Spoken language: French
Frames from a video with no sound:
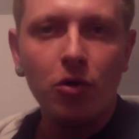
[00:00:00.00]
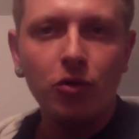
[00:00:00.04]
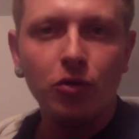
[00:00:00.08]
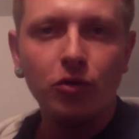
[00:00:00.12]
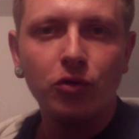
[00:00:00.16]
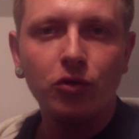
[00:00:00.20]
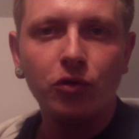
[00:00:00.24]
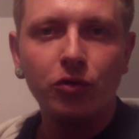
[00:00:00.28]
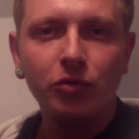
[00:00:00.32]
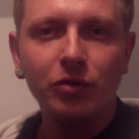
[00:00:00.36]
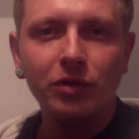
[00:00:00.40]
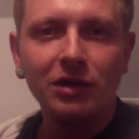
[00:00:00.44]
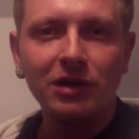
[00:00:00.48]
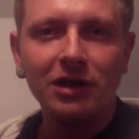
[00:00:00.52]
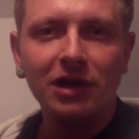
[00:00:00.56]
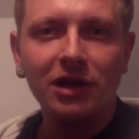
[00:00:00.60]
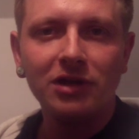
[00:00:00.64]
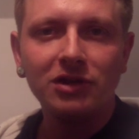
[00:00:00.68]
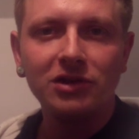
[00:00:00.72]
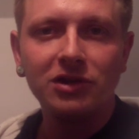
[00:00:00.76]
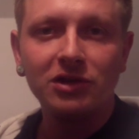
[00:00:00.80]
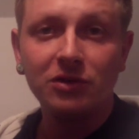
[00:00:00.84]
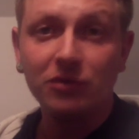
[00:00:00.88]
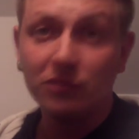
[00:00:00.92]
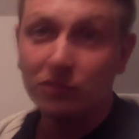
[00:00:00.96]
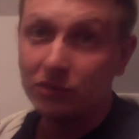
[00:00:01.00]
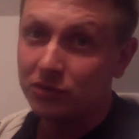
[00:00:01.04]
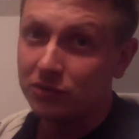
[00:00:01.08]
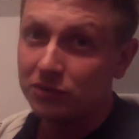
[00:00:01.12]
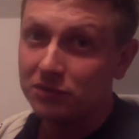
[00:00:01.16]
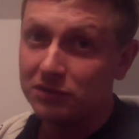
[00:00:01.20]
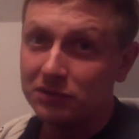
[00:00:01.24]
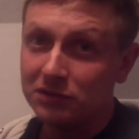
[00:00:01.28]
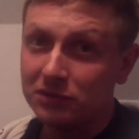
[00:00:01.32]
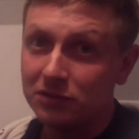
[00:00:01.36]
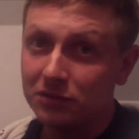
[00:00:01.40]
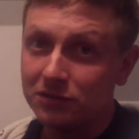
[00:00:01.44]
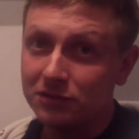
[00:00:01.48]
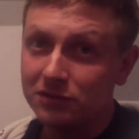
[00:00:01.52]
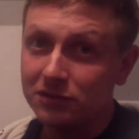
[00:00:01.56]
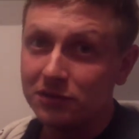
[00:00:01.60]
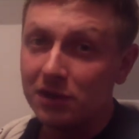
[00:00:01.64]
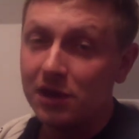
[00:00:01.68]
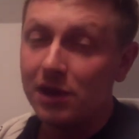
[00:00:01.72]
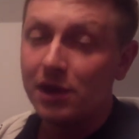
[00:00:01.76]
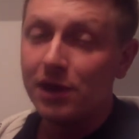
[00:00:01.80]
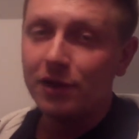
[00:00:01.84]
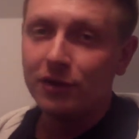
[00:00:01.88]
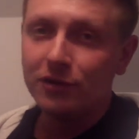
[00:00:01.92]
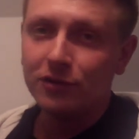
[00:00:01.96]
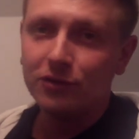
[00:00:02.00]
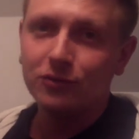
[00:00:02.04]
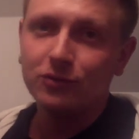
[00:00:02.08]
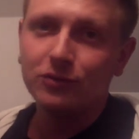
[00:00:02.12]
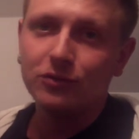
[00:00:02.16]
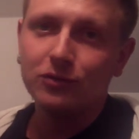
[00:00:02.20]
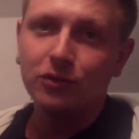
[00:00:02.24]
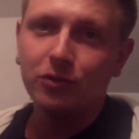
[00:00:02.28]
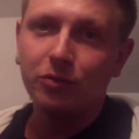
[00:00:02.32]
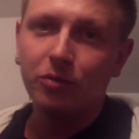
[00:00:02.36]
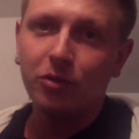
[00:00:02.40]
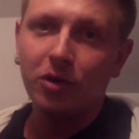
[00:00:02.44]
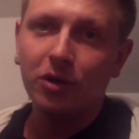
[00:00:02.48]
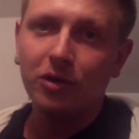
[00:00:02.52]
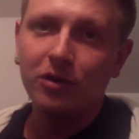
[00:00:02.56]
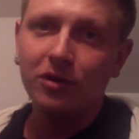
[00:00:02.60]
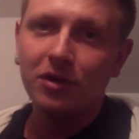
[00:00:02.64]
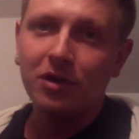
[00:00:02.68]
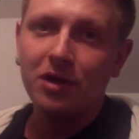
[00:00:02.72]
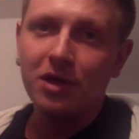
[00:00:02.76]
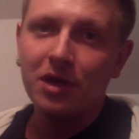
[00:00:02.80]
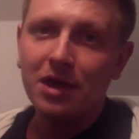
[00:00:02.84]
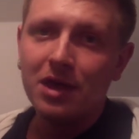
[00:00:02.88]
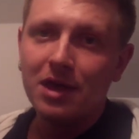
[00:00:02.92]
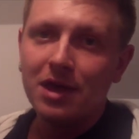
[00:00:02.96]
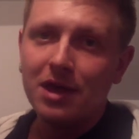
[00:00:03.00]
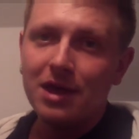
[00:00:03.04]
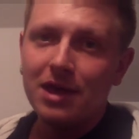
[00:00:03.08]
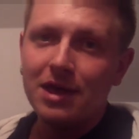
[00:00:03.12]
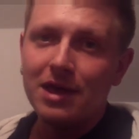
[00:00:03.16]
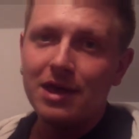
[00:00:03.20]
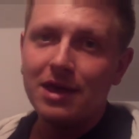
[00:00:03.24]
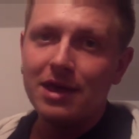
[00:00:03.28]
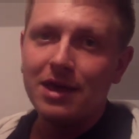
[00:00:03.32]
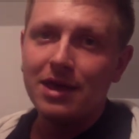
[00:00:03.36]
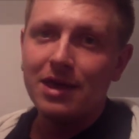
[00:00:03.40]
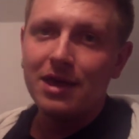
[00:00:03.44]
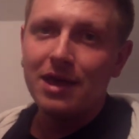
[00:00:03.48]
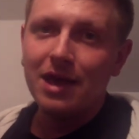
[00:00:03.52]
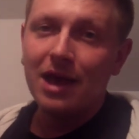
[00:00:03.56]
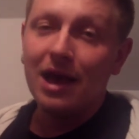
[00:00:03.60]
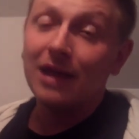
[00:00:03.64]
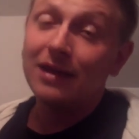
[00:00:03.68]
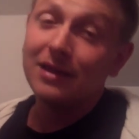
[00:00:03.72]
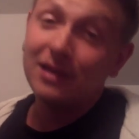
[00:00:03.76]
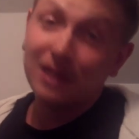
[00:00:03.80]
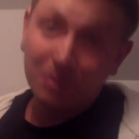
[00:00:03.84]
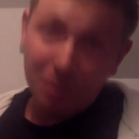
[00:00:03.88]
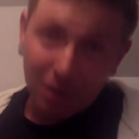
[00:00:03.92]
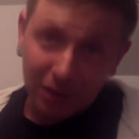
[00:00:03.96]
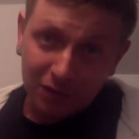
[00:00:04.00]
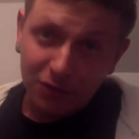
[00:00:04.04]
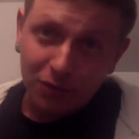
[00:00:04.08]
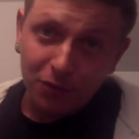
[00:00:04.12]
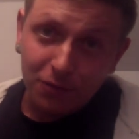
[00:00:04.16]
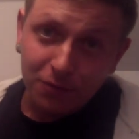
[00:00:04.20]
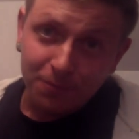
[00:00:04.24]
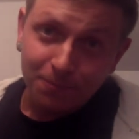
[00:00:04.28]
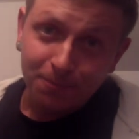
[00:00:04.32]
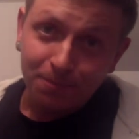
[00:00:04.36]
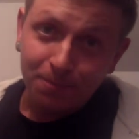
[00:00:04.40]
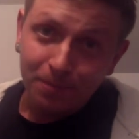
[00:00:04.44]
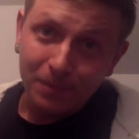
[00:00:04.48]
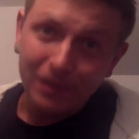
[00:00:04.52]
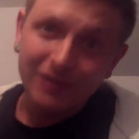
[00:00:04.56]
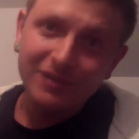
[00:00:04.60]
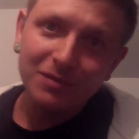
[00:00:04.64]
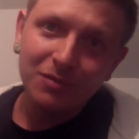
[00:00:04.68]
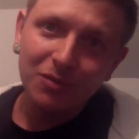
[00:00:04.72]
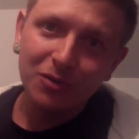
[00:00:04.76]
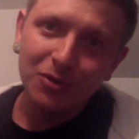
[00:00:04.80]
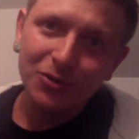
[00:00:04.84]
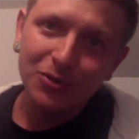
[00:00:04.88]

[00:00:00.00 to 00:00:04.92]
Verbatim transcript: le court métrage Les Denteurs de Silence sur tout prod. Et à très bientôt. Merci